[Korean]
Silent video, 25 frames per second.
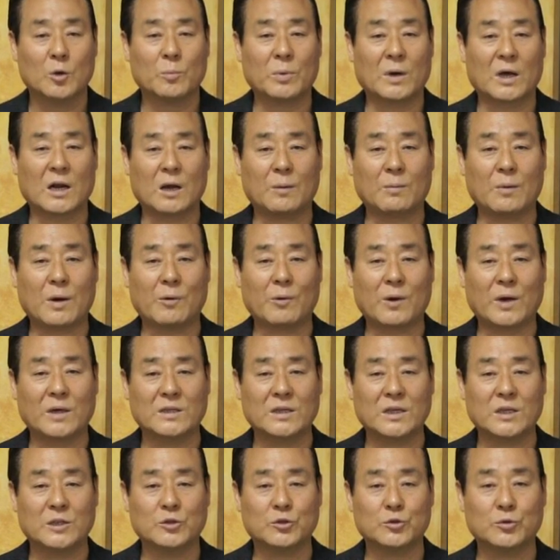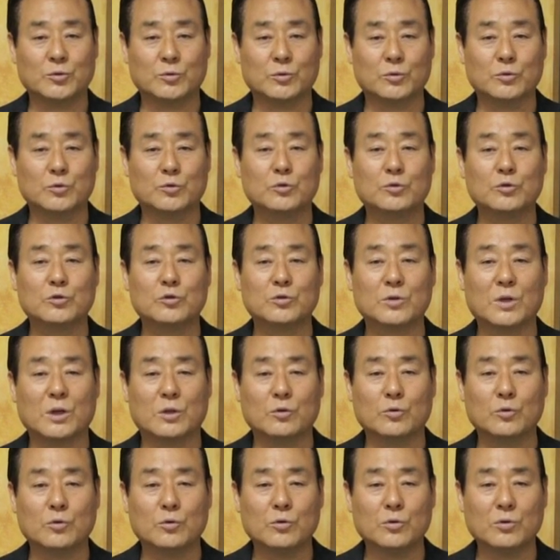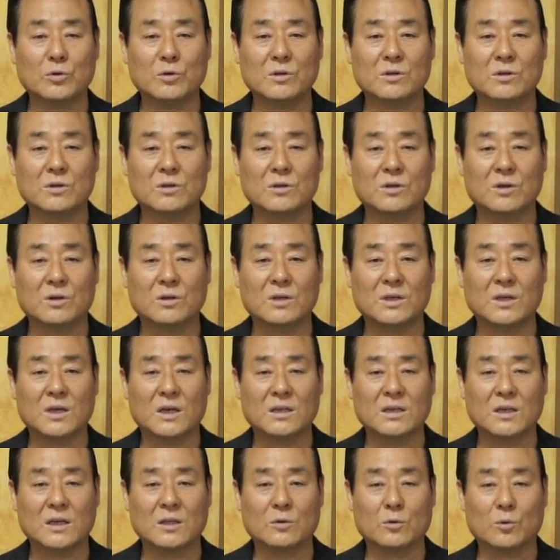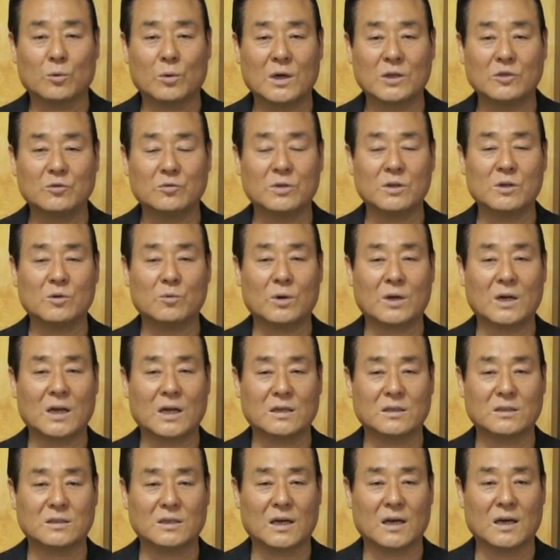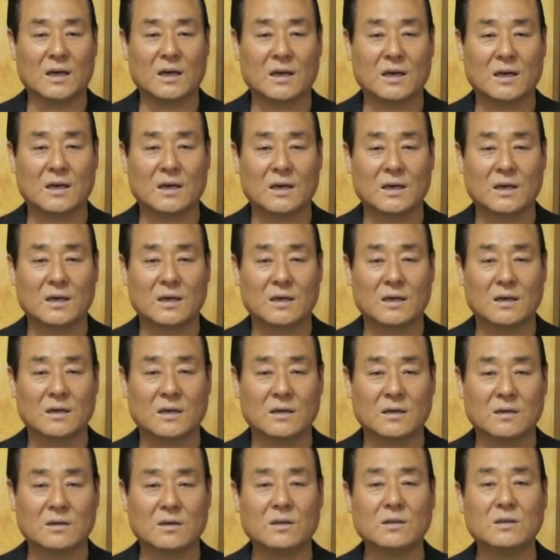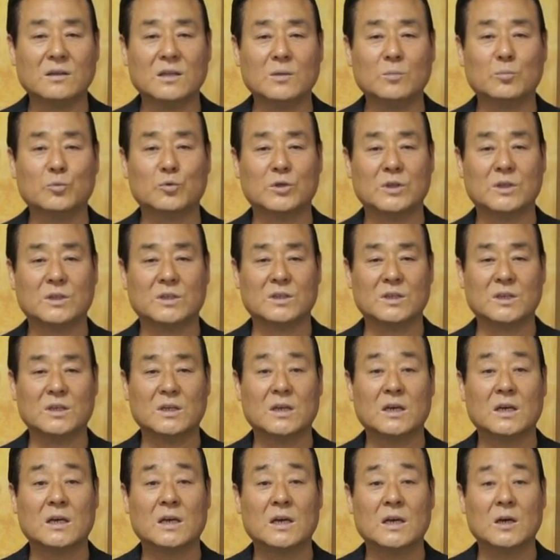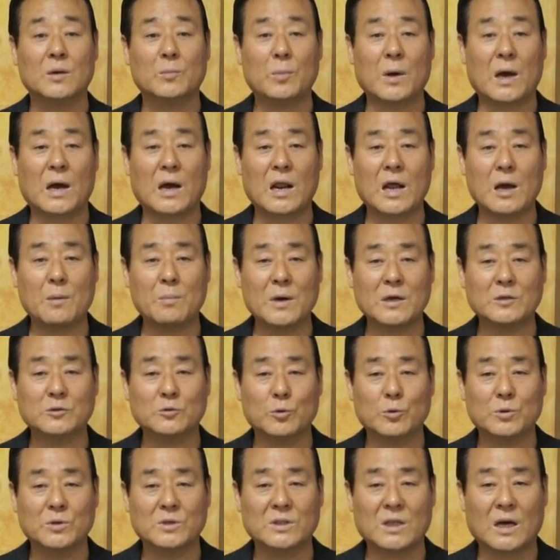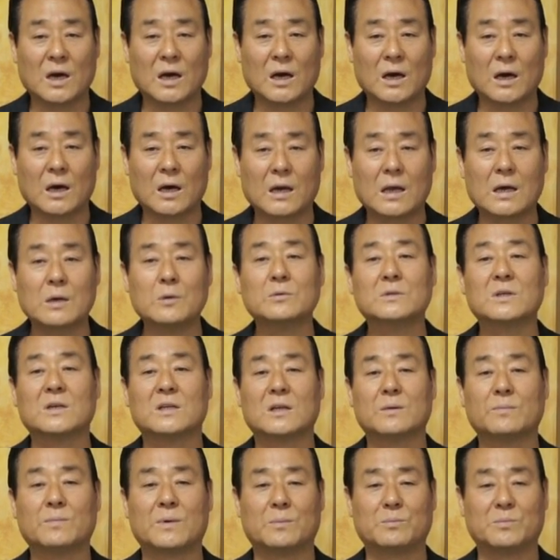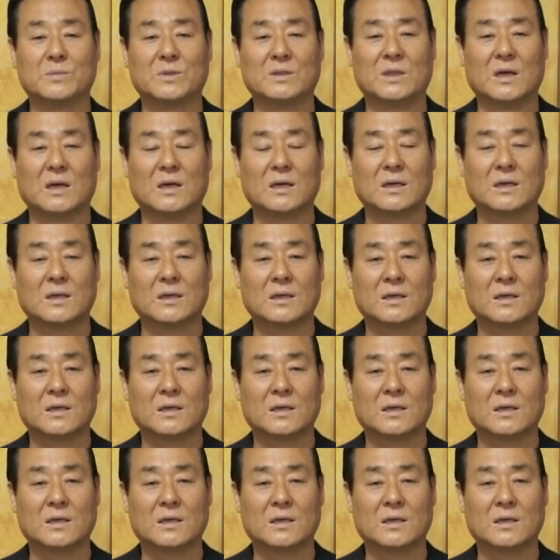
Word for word: 바라바와 예수 둘 중에 누구를 너희에게 놓아주기를 원하느냐. 그런데 무리들이 바라바 소이다 라고 대답합니다.